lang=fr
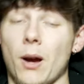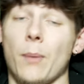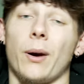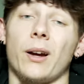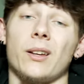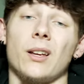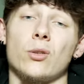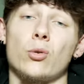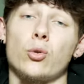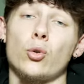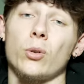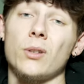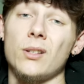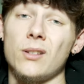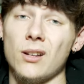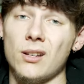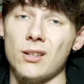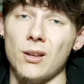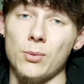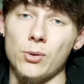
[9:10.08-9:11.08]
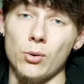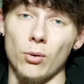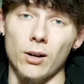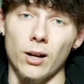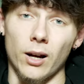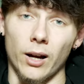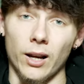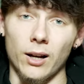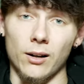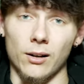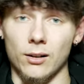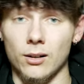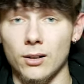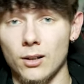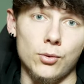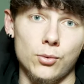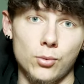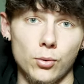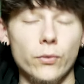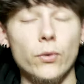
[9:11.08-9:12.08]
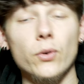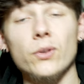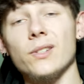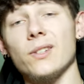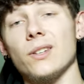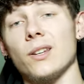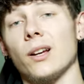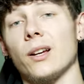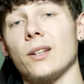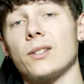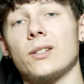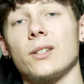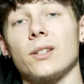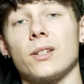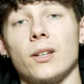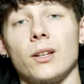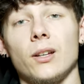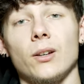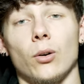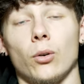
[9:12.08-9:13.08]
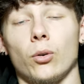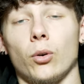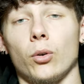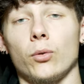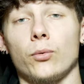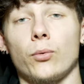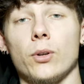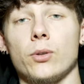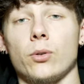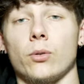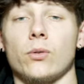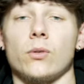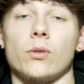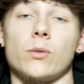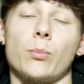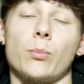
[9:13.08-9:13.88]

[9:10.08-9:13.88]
mais après il y a toujours des exceptions à la règle. Souvent ce qui est critiqué, encore une fois sur ce